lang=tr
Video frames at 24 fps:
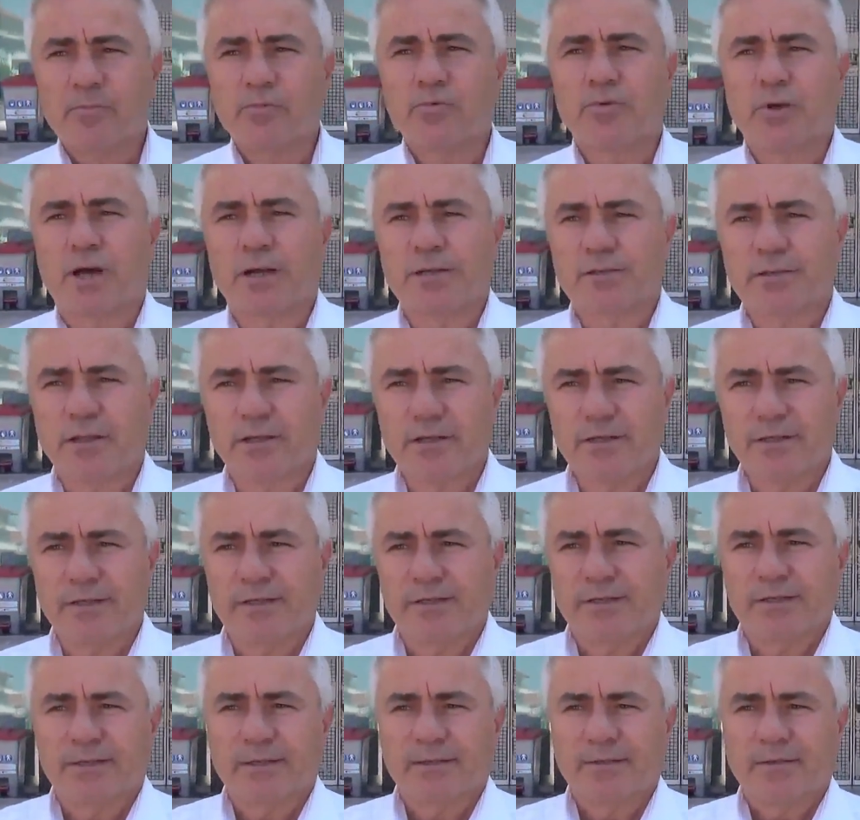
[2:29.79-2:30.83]
Bu
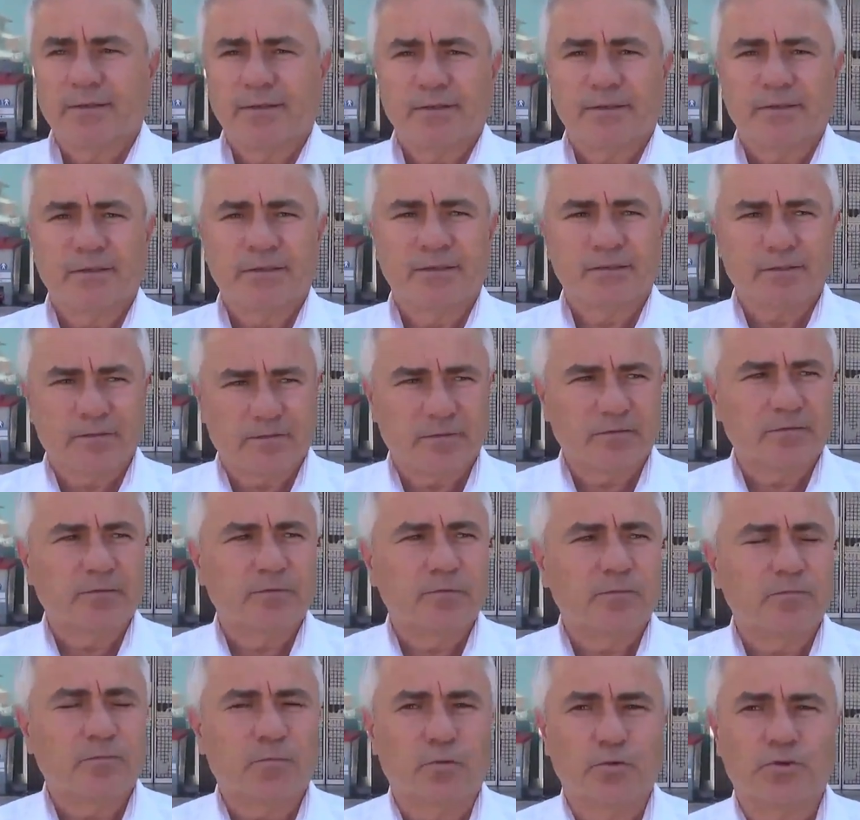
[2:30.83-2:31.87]
gazları e,
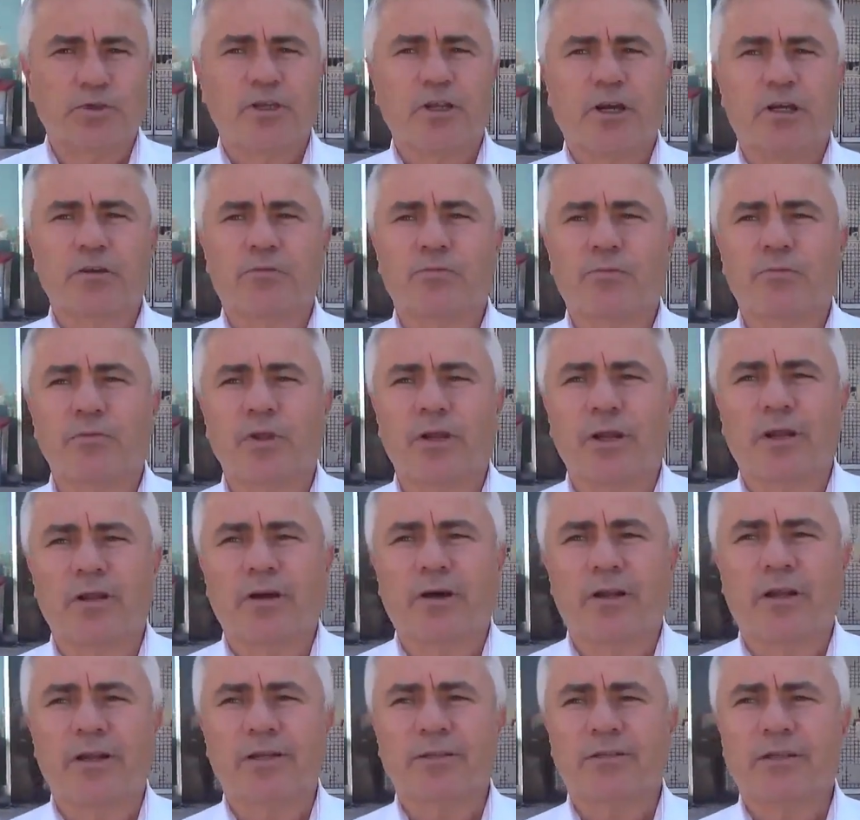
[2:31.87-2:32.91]
fosil yakıt kullanan
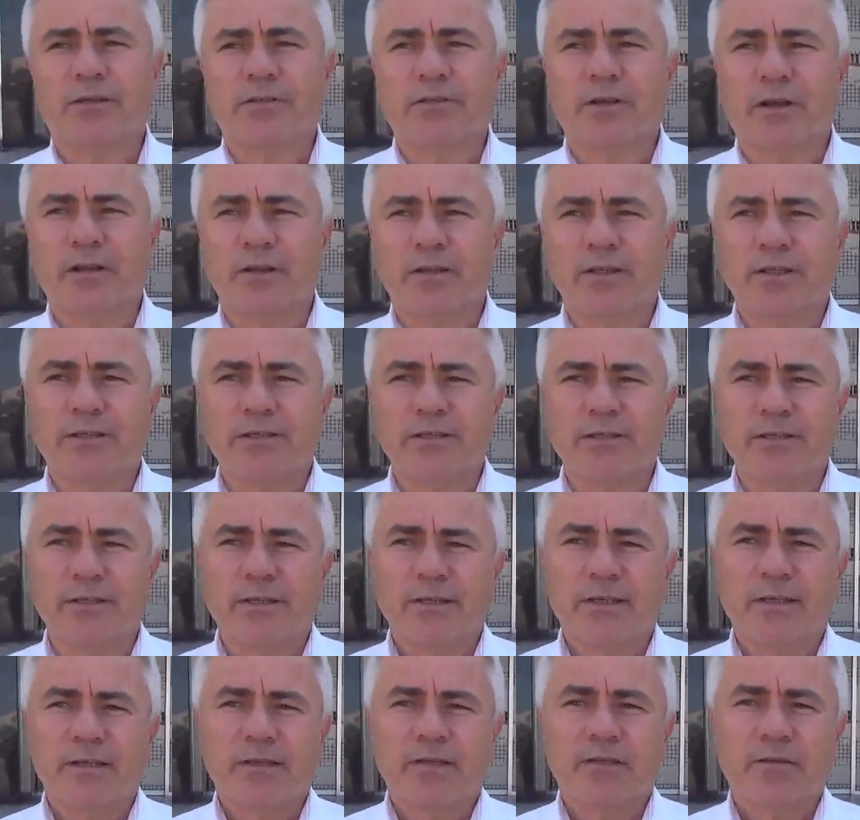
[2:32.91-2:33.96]
araçlar saldığı için
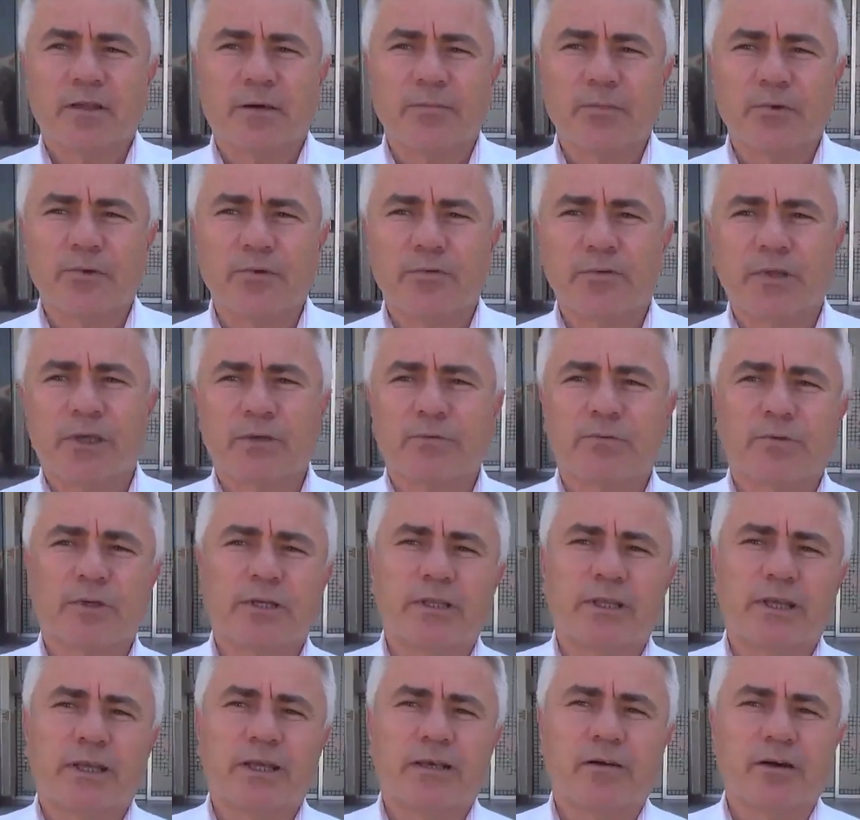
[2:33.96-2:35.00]
tabii günden
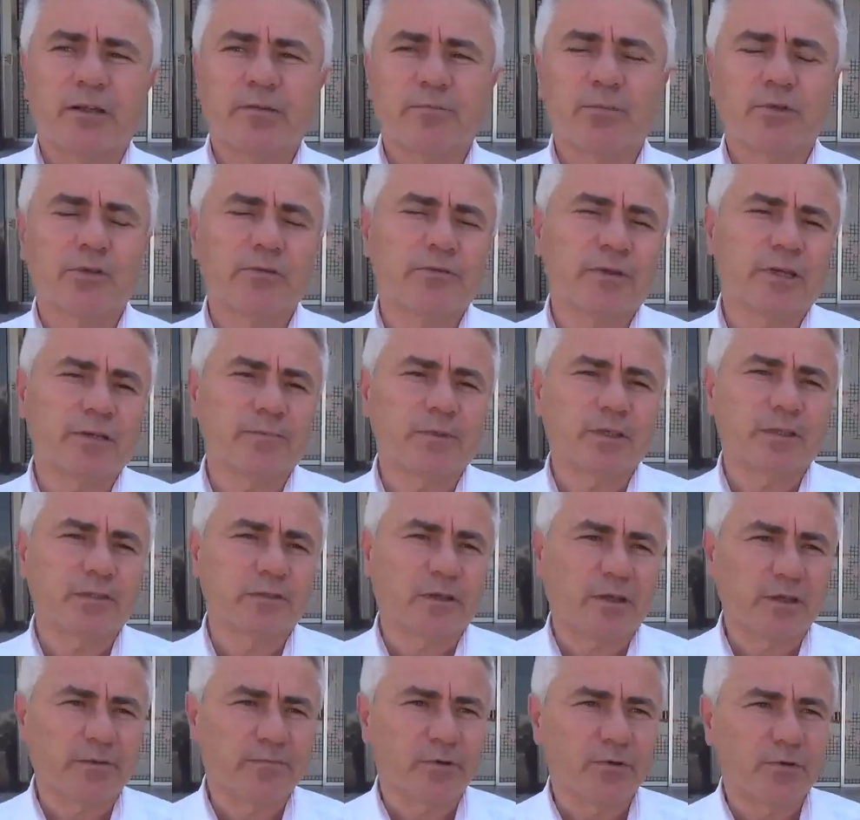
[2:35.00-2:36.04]
güne de atmosferimiz
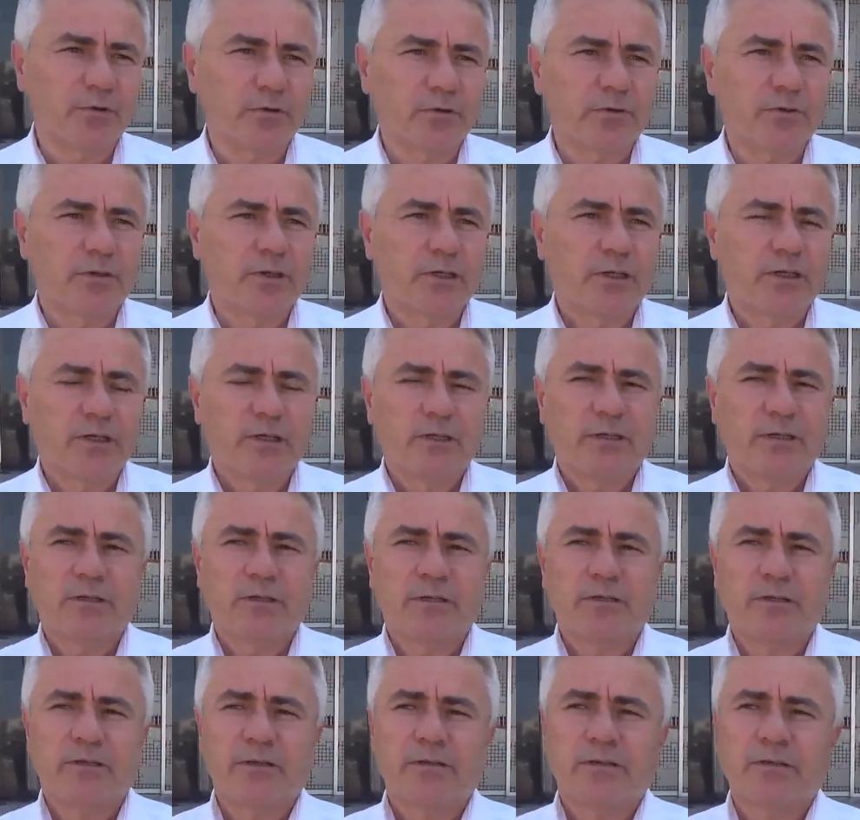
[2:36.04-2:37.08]
zayıflıyor
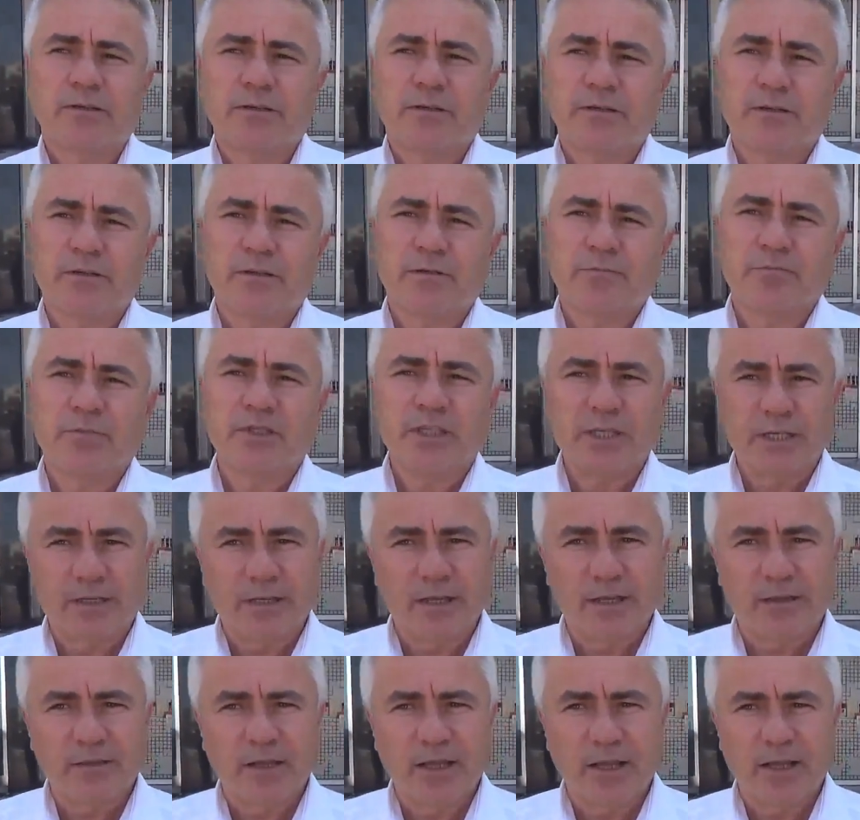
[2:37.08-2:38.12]
e,
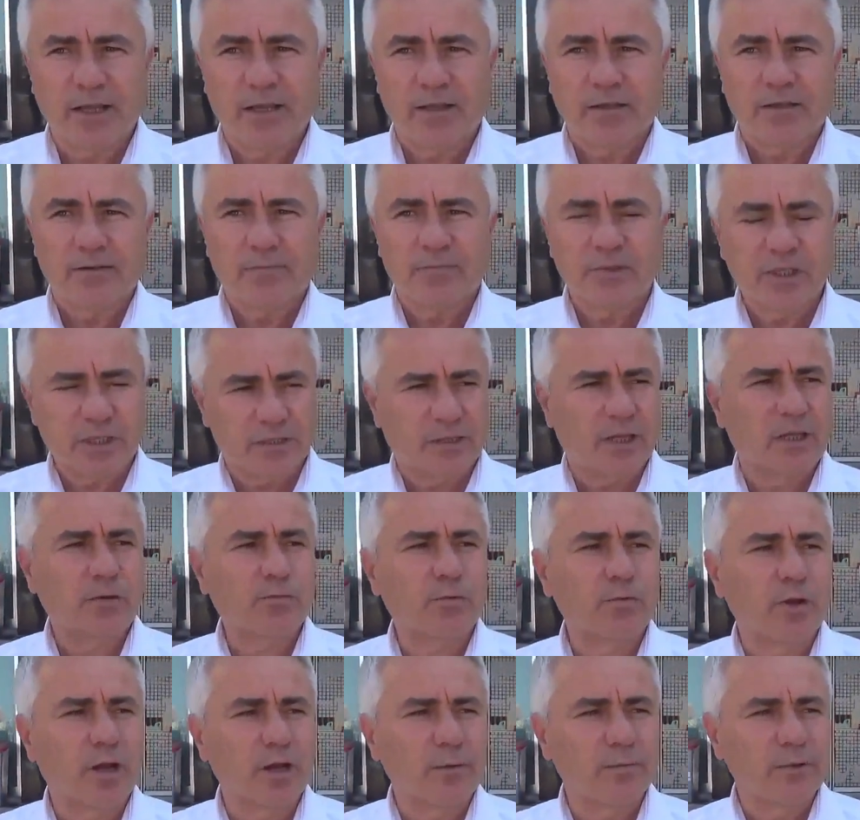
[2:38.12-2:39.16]
bisikletle
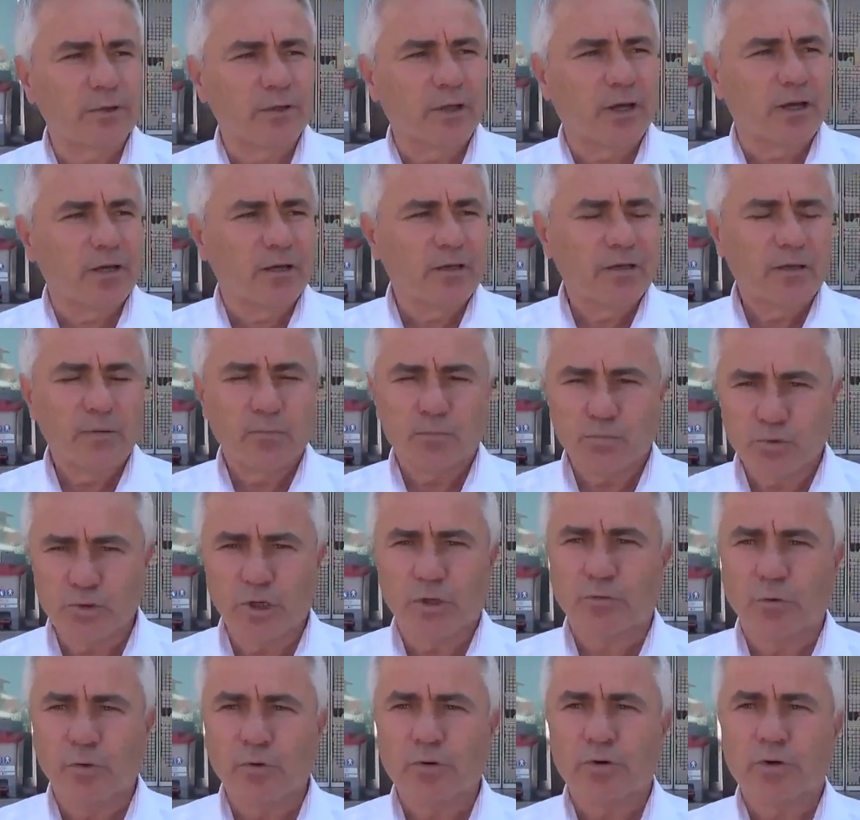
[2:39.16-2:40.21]
bisiklet kullanımında bu
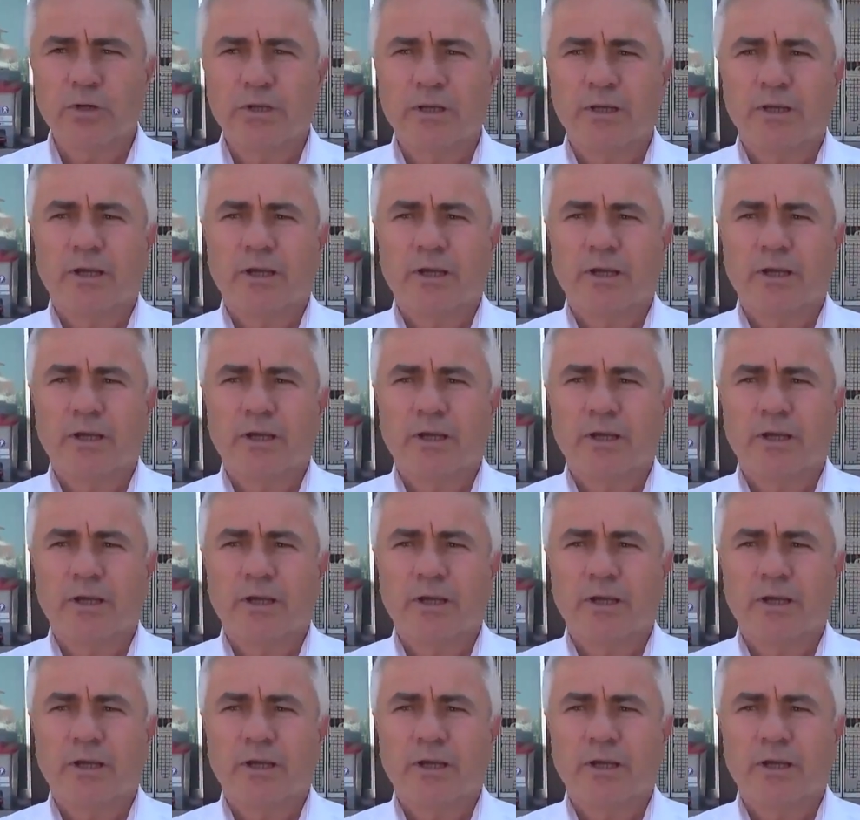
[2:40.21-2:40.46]
da yok.